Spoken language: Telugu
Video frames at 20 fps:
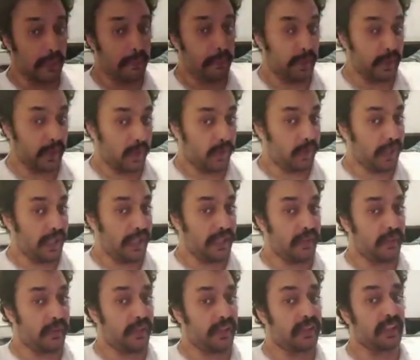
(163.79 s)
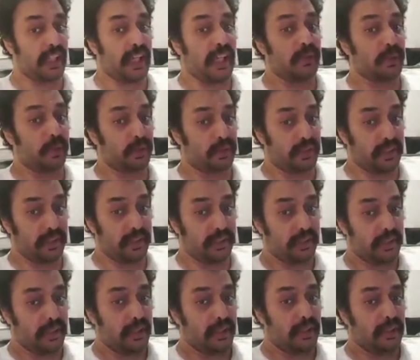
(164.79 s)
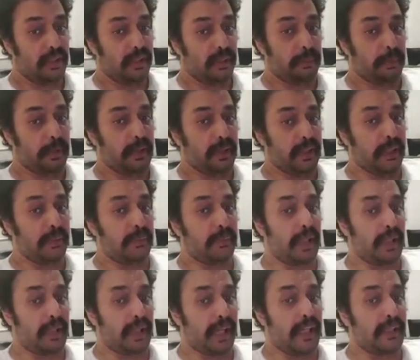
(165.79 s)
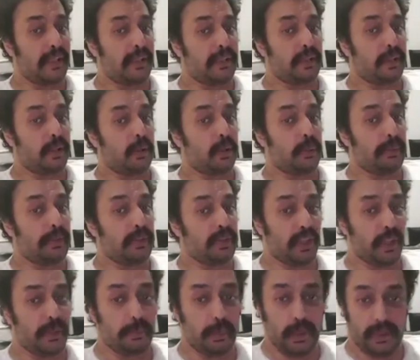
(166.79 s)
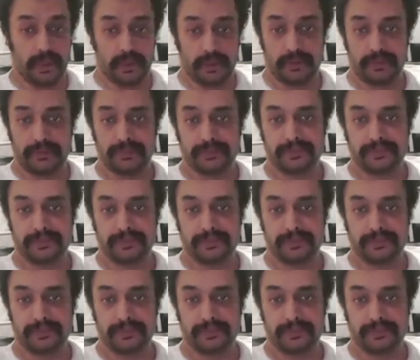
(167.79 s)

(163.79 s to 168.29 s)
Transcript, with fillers: చంపటం కానివ్వండి చాలా చూస్తున్నాయి ఇప్పటికే మా కార్యకర్తలు కొంతమంది చనిపోయారు